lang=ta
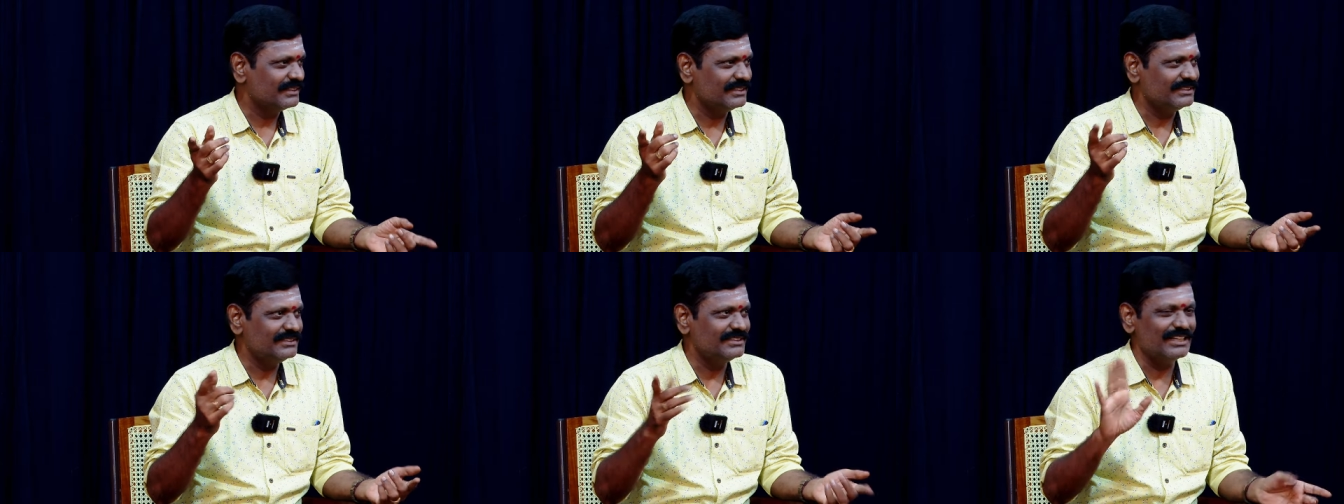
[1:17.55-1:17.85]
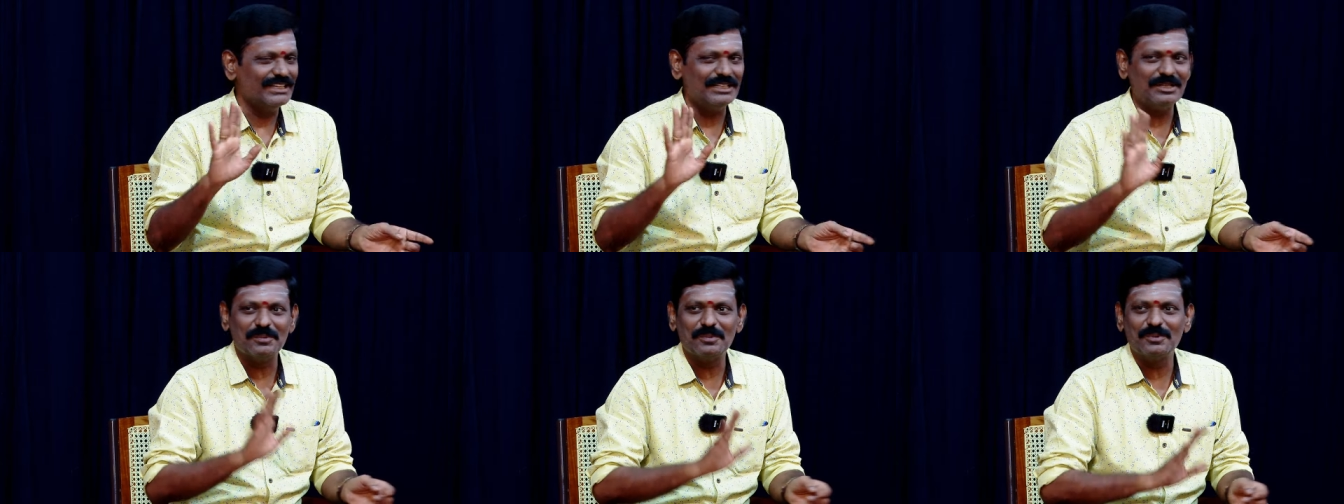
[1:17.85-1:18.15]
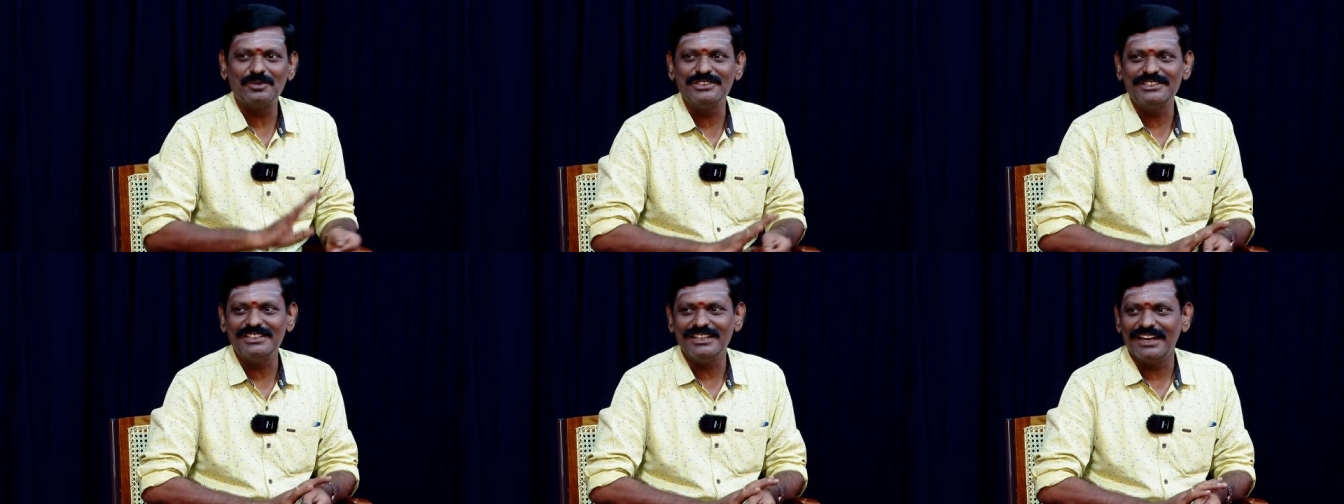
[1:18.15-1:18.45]
ஈஸியாக நீங்கள்
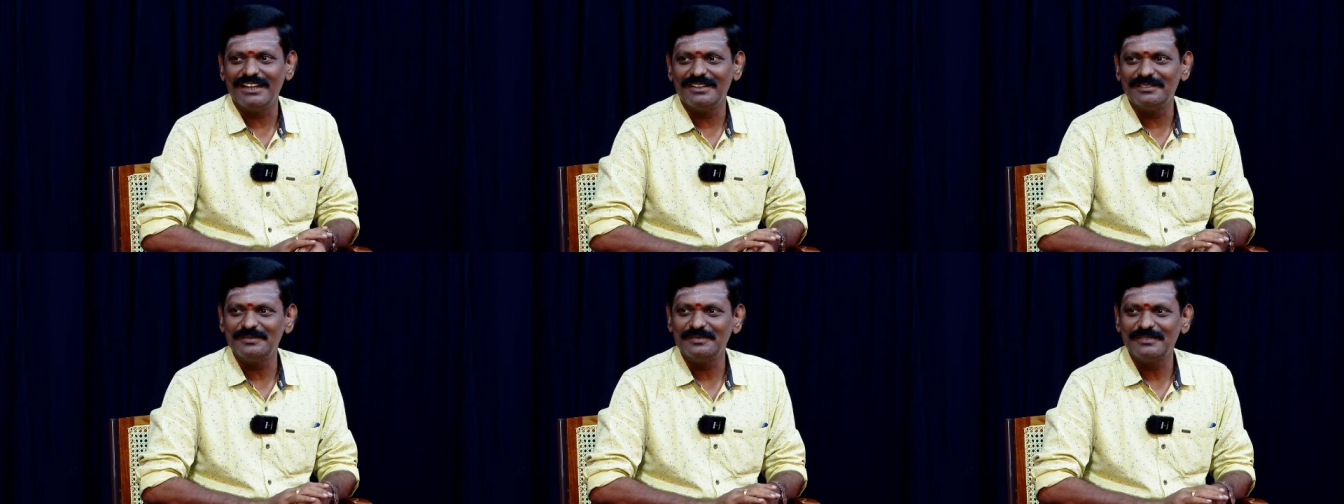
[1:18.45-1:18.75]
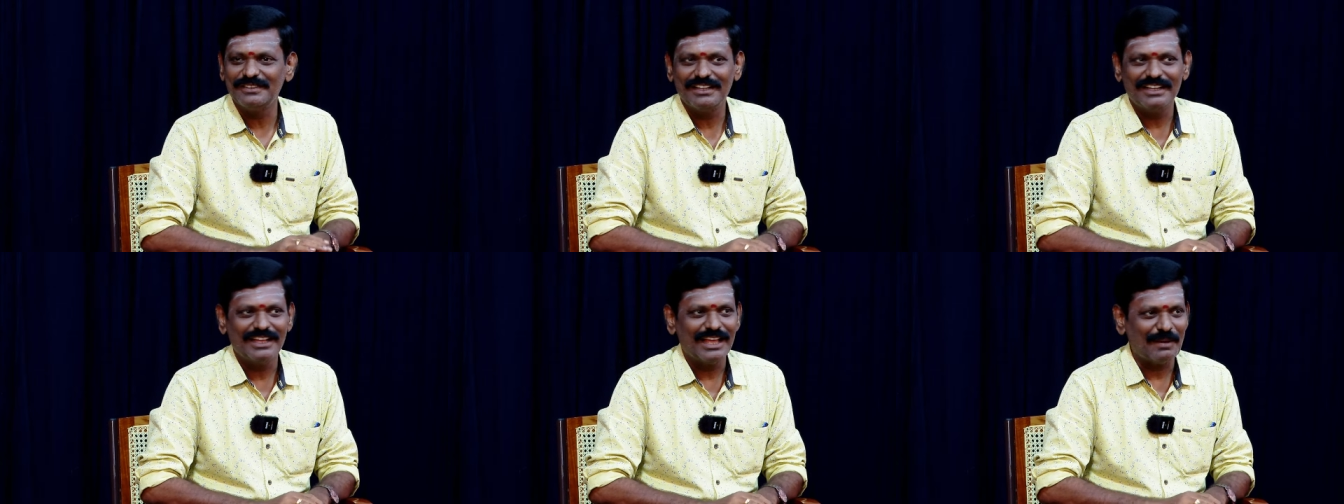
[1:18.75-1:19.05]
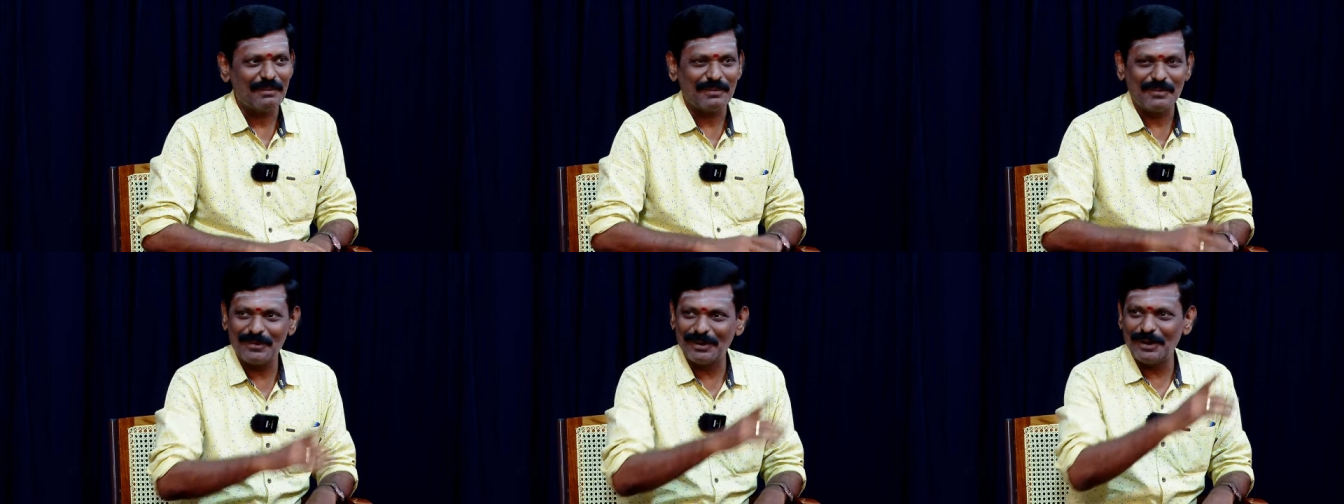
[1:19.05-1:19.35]
புரிஞ்சிக்கலாம்
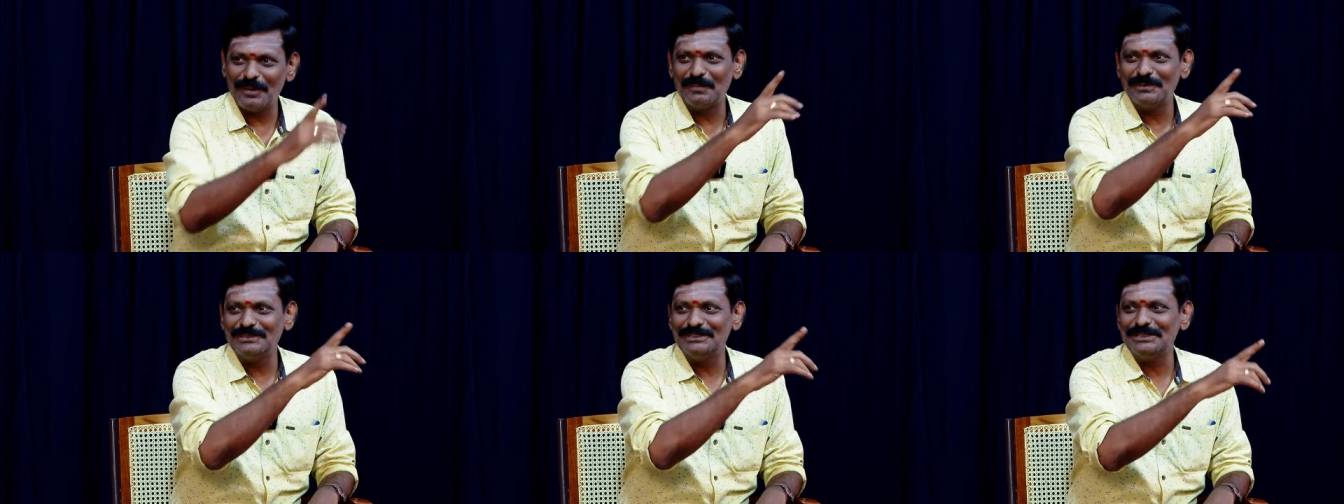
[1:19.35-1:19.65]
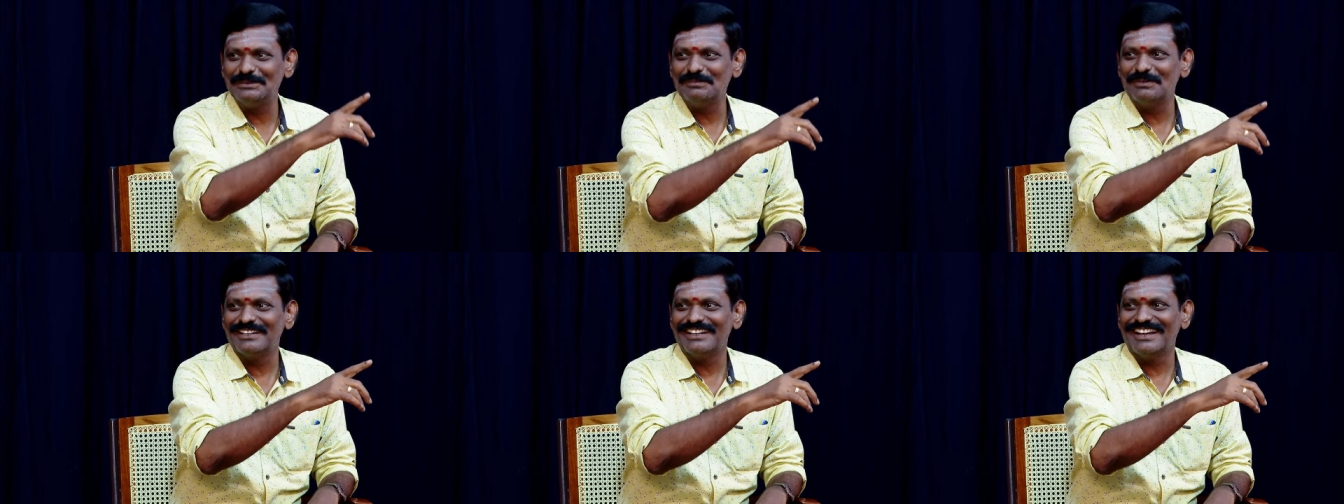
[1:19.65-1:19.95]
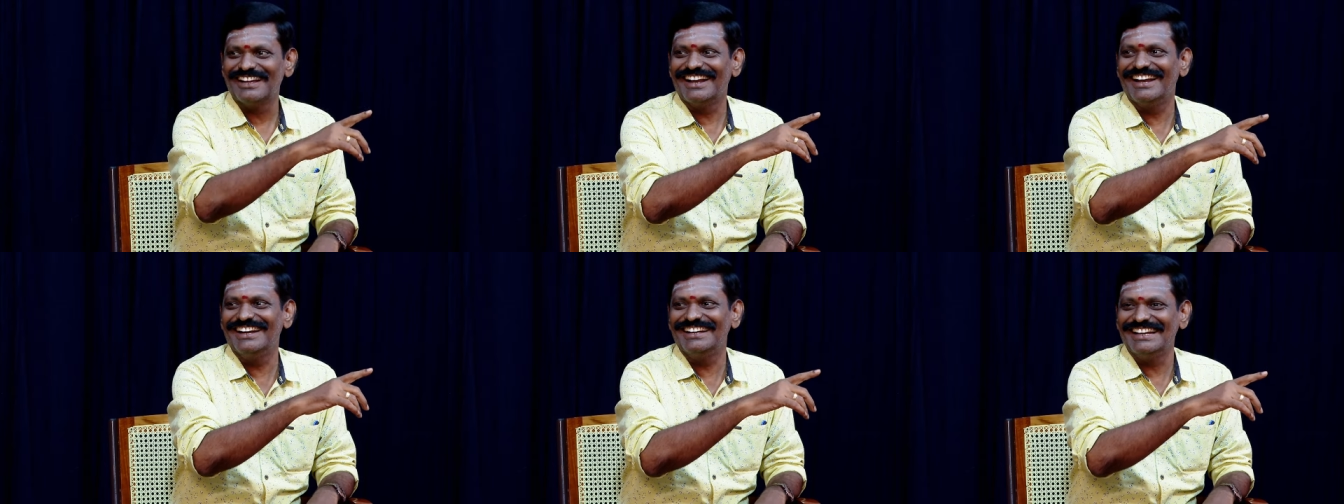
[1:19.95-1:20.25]
அப்போ இவங்களாம் புரிஞ்சிக்க
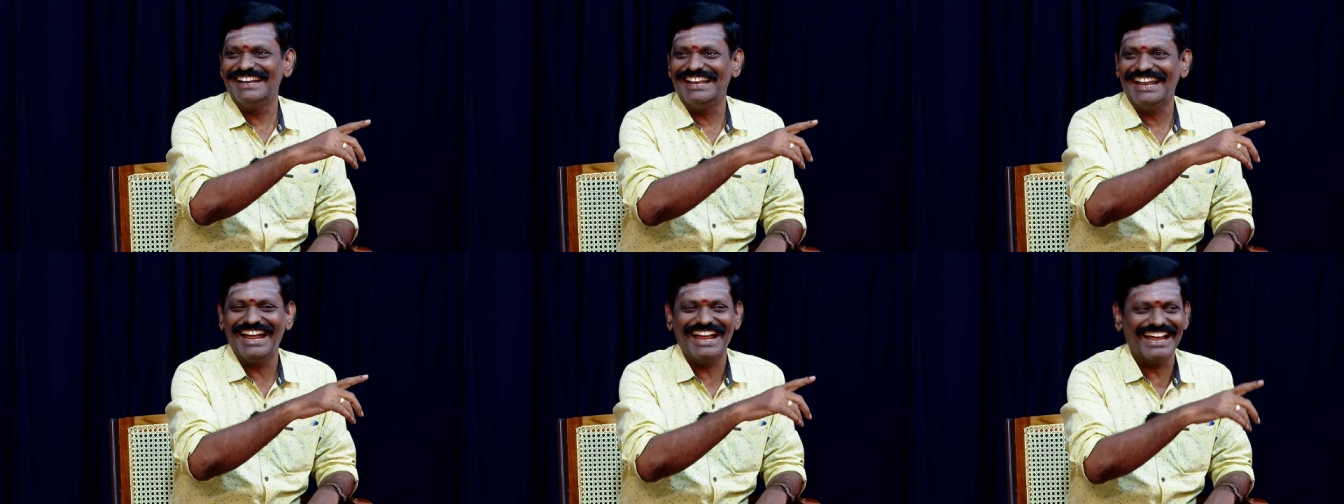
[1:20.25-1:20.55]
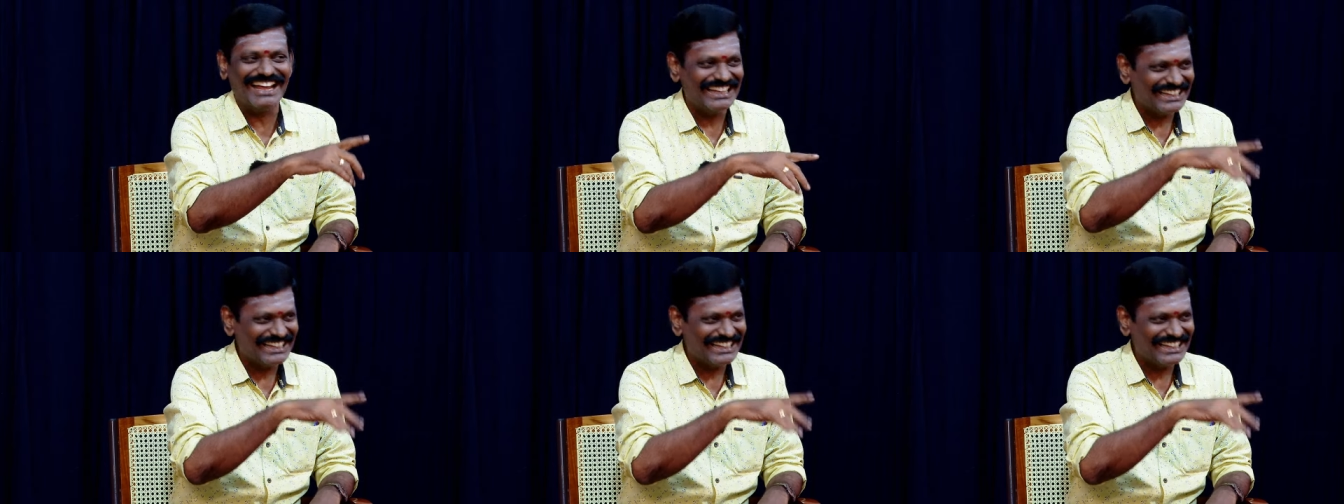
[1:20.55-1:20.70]
மாட்டாங்களான்னு இல்லை